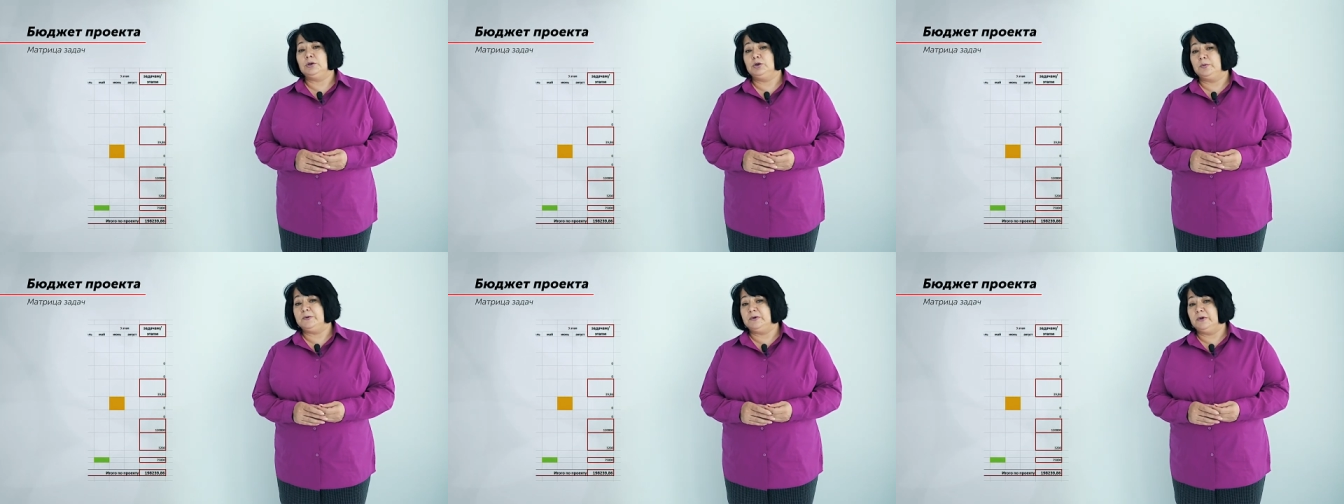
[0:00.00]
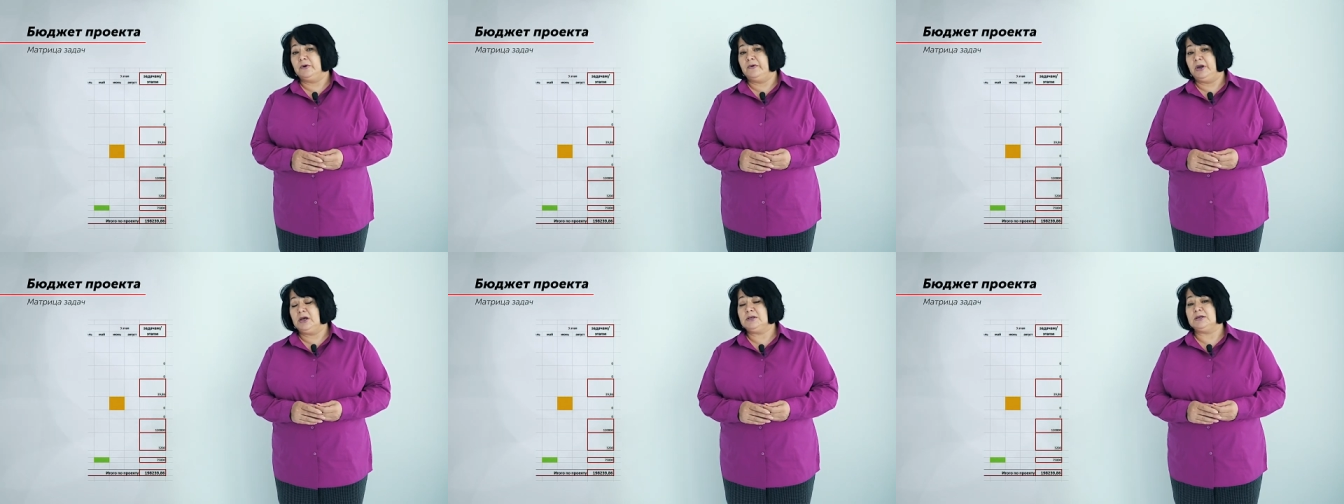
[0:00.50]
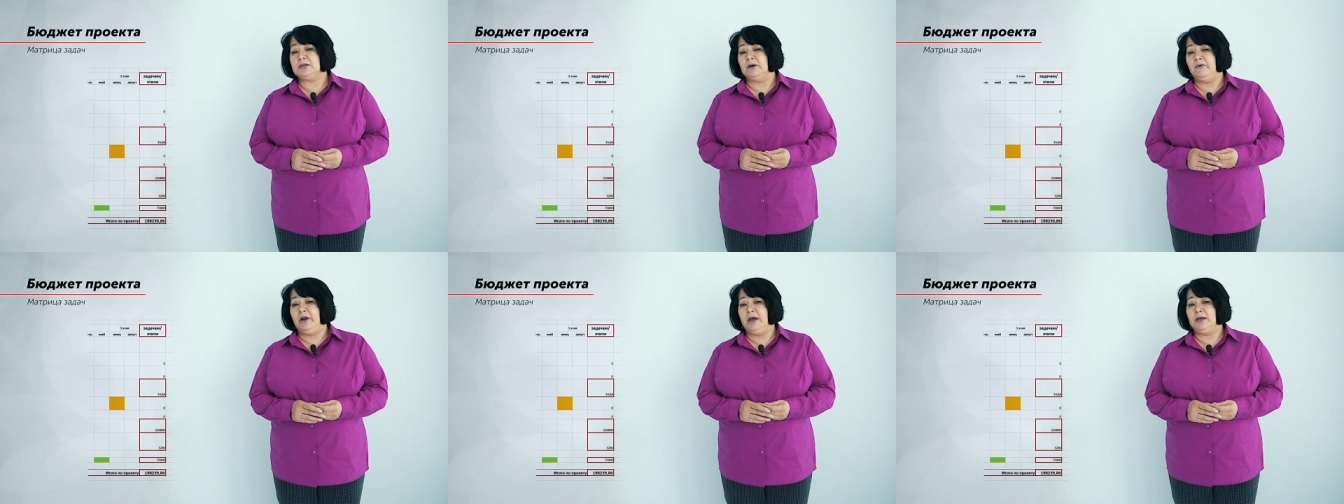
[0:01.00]
собственно говоря,
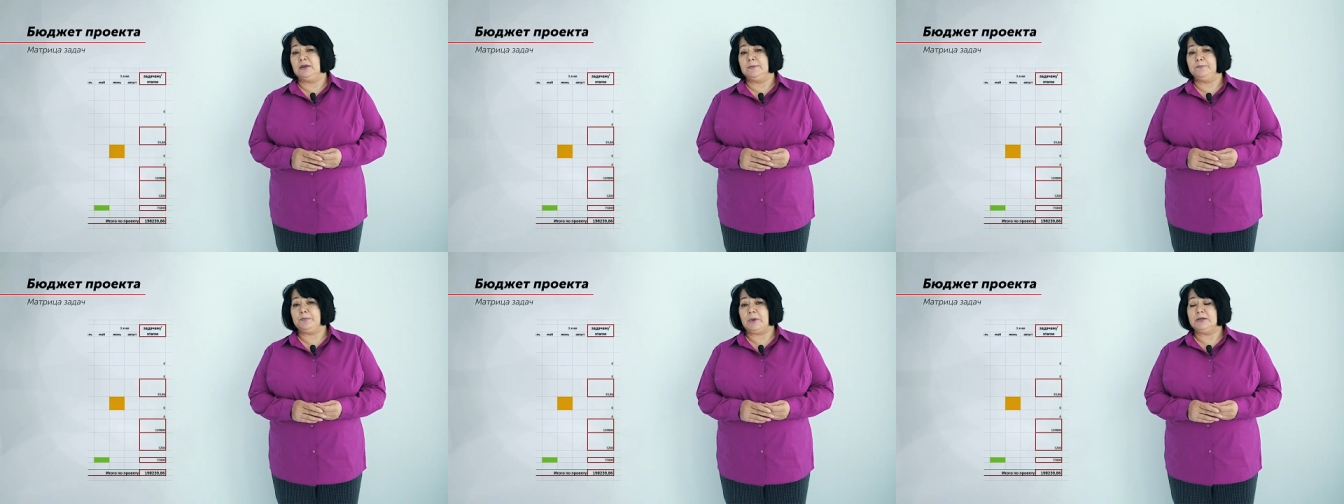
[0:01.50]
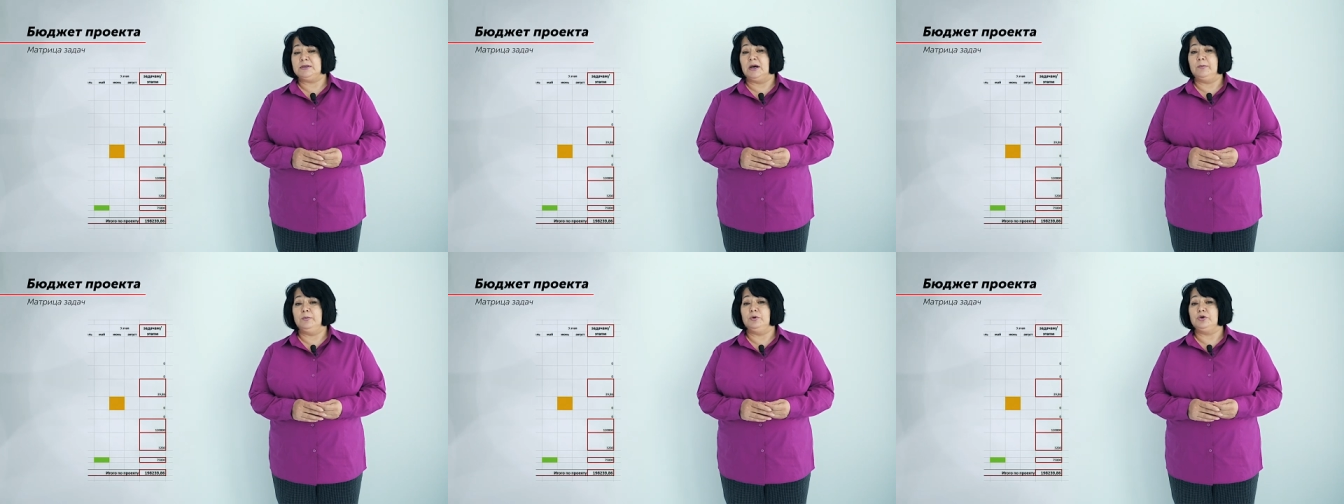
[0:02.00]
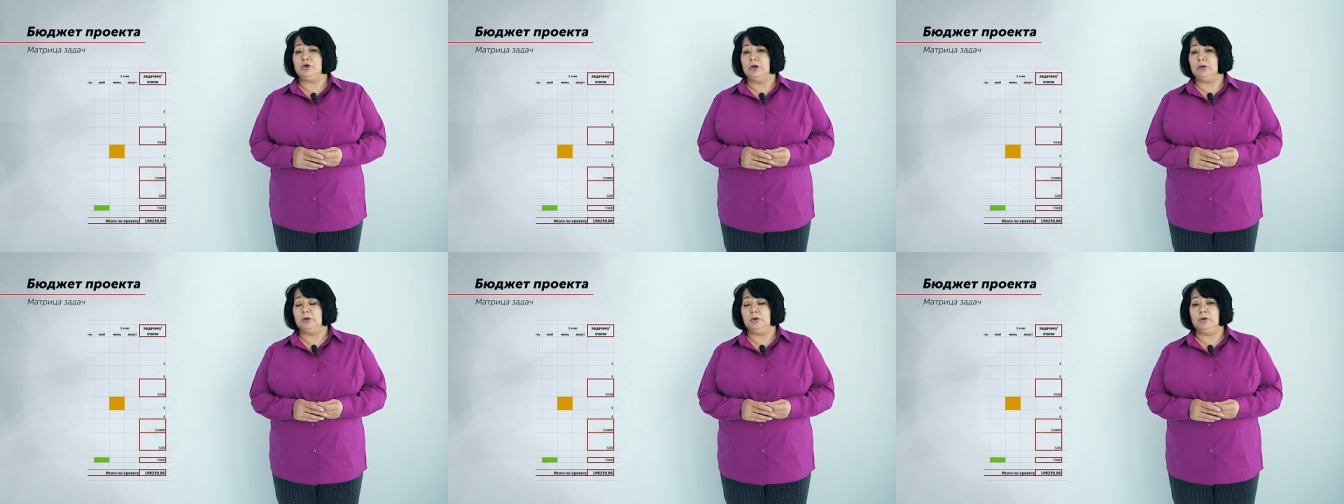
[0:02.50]
составляет сам
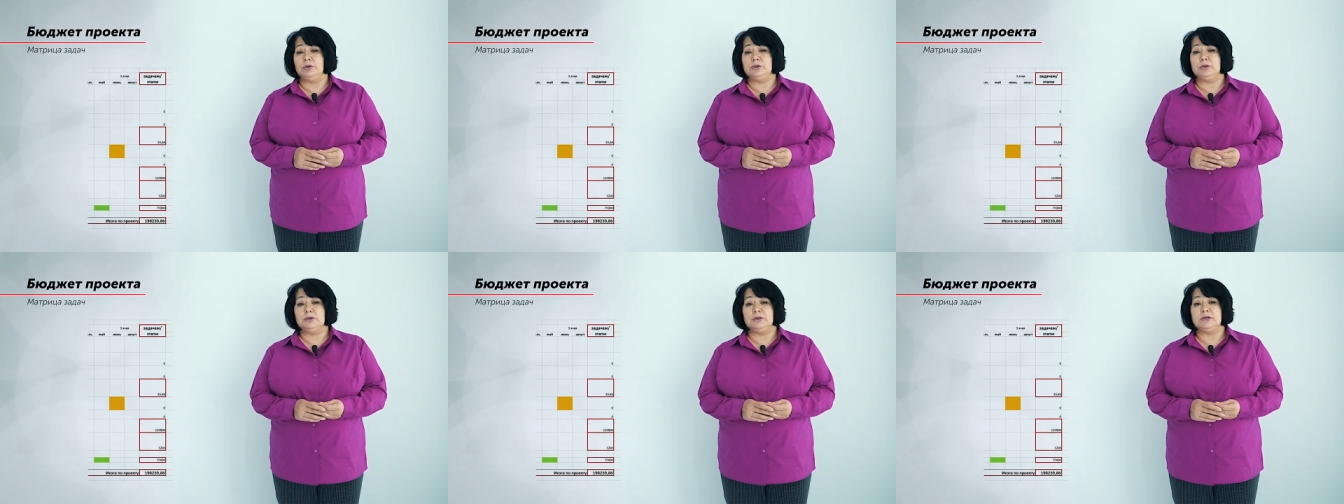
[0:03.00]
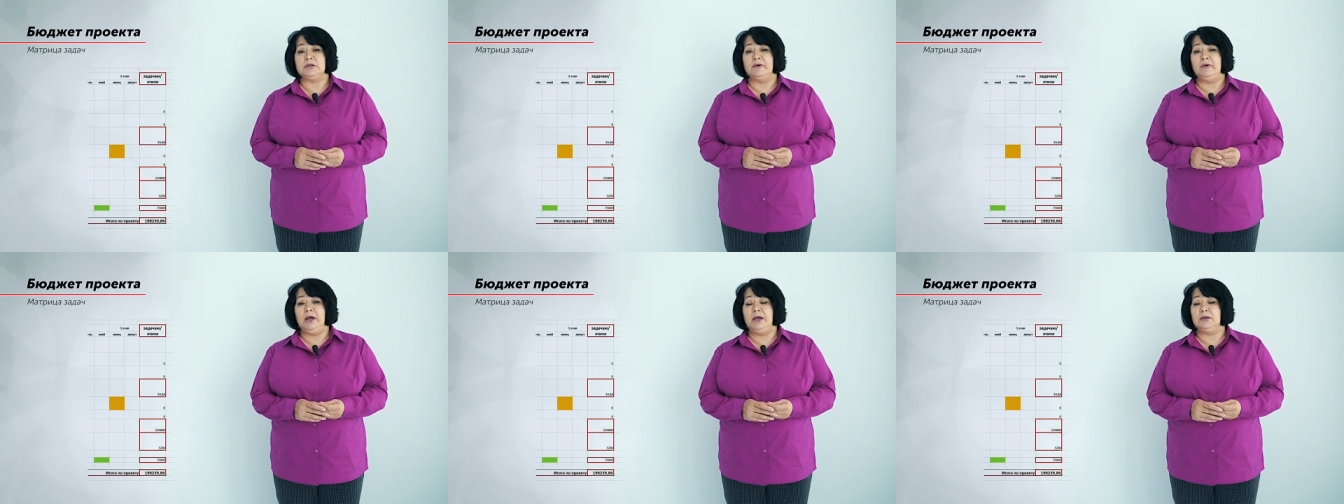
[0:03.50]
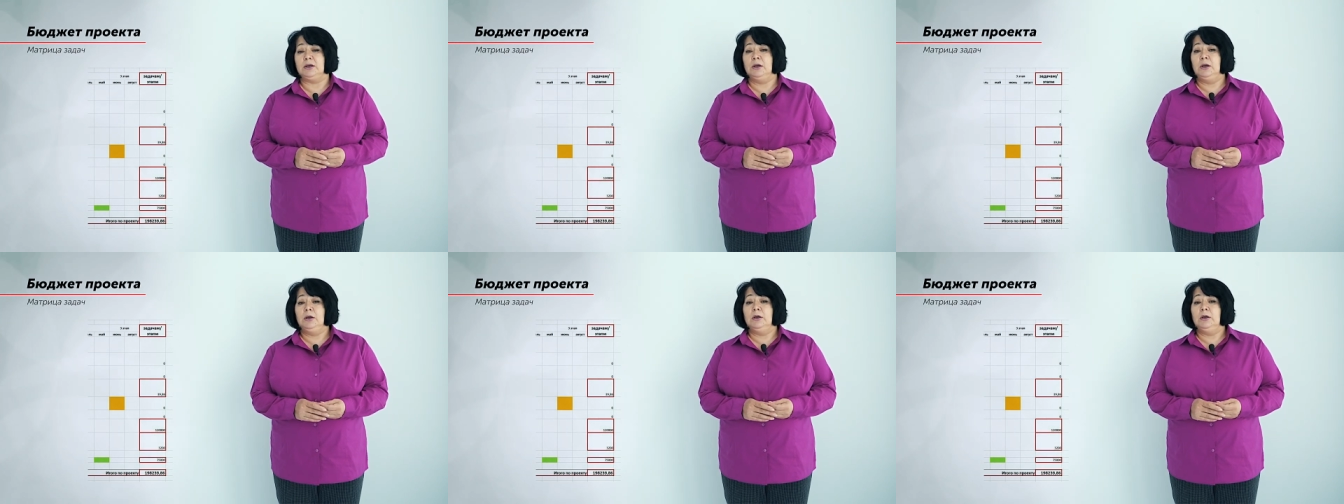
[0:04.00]
бюджет, то есть составляет